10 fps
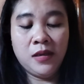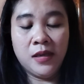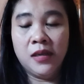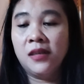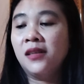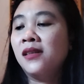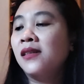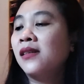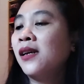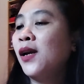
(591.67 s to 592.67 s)
dan
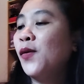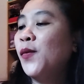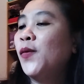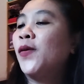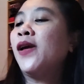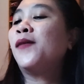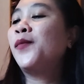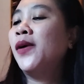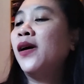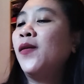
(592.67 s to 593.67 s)
kalau yang
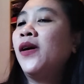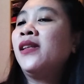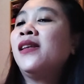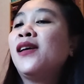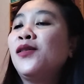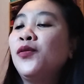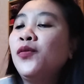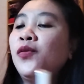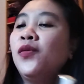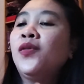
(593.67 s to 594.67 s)
bawahnya itu
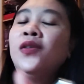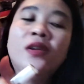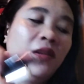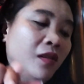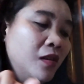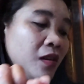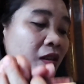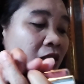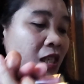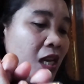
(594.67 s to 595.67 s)

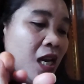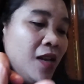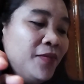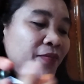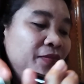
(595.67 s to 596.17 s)
kecil